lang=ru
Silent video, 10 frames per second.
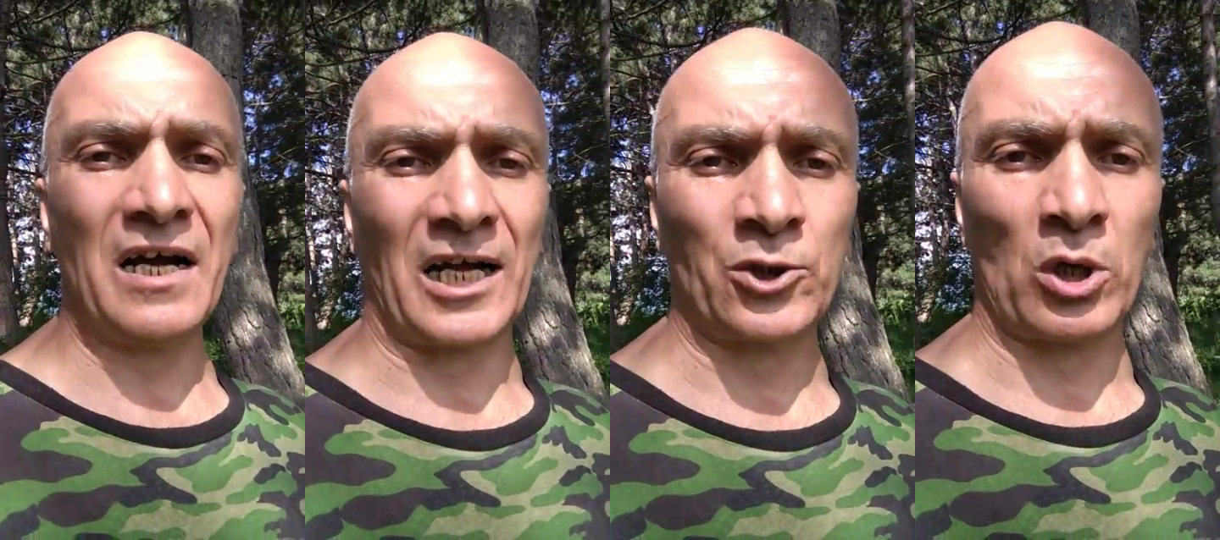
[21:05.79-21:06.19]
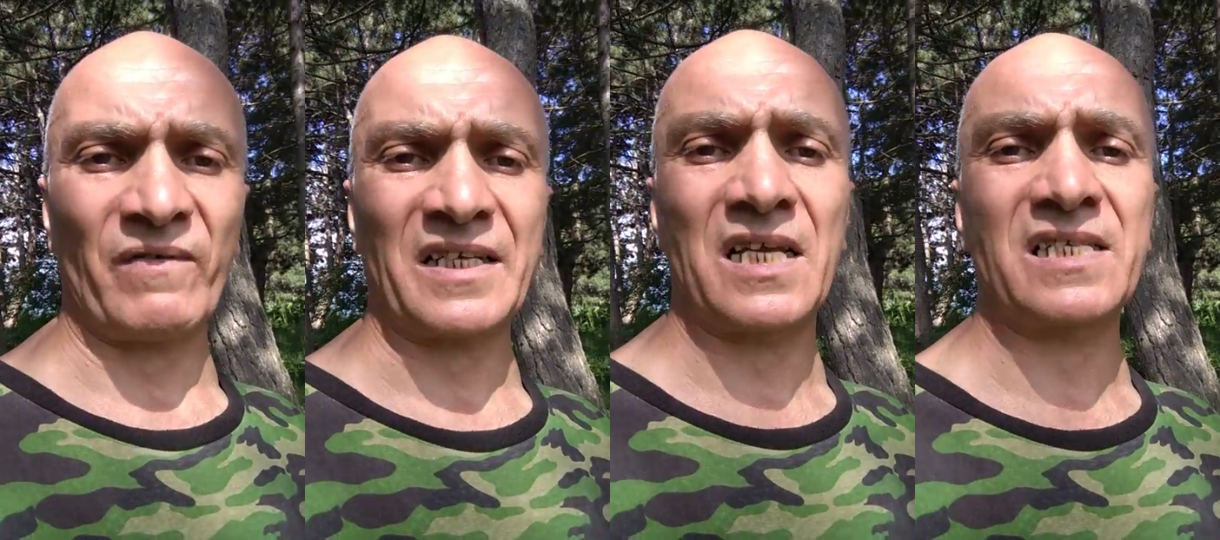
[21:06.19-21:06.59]

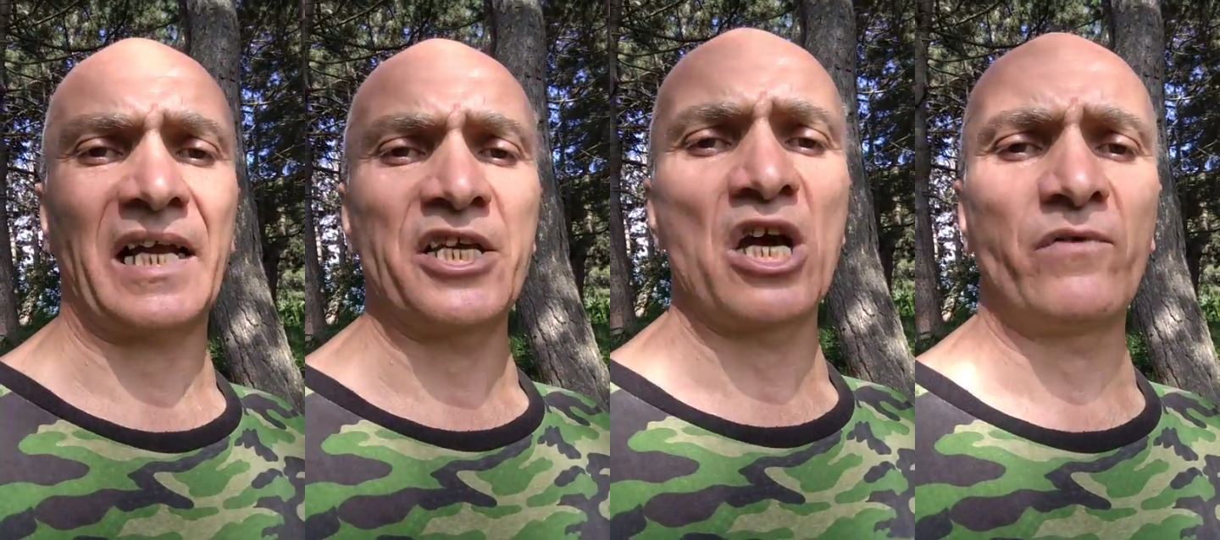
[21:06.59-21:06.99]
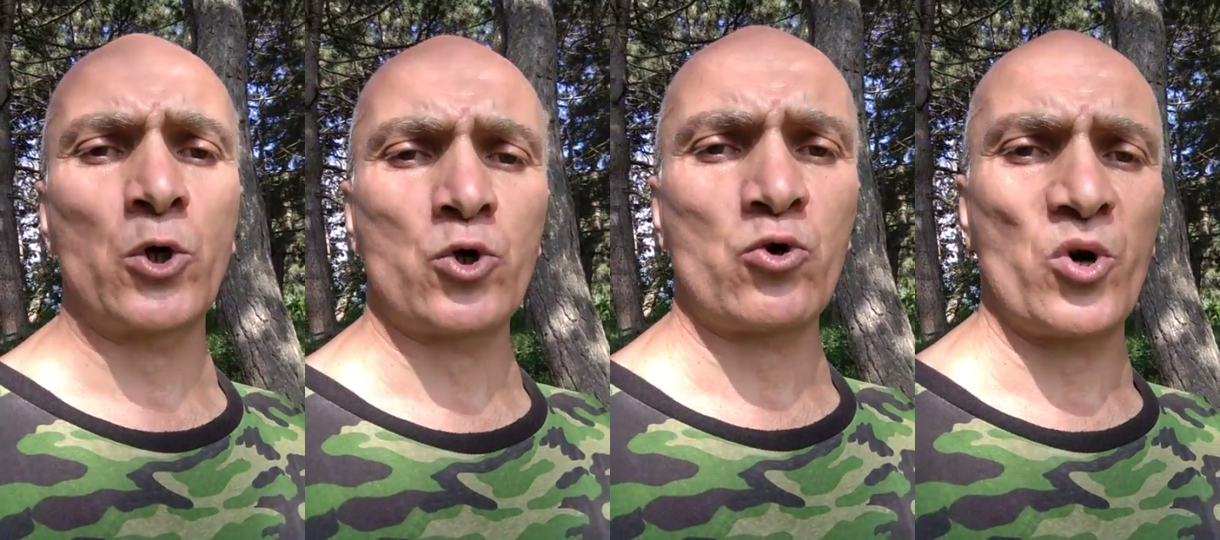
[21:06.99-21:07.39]
которого осязали
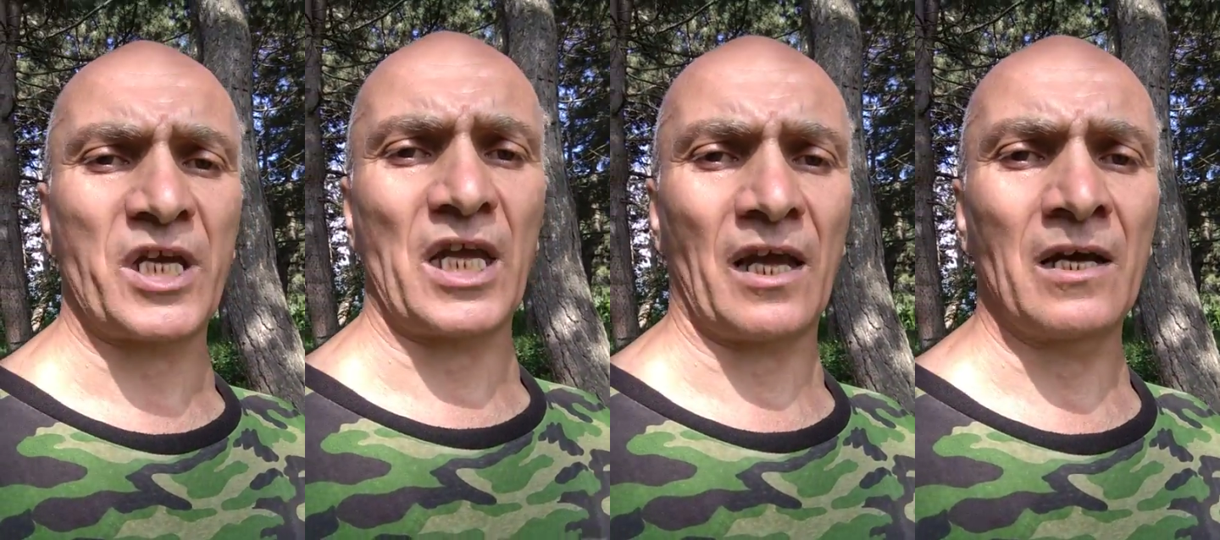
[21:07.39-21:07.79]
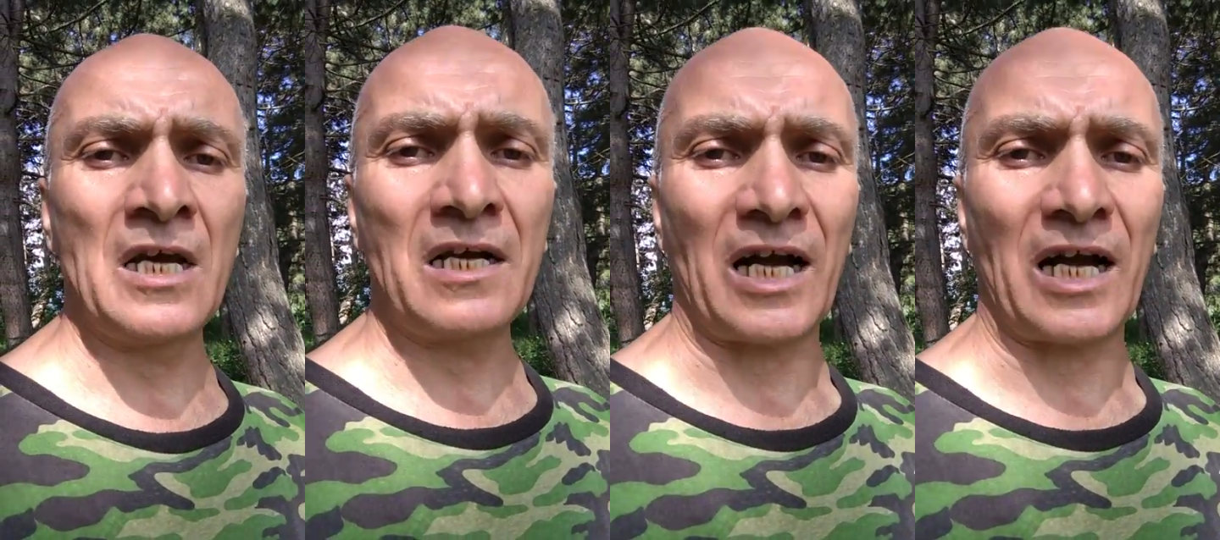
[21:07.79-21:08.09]
его руки,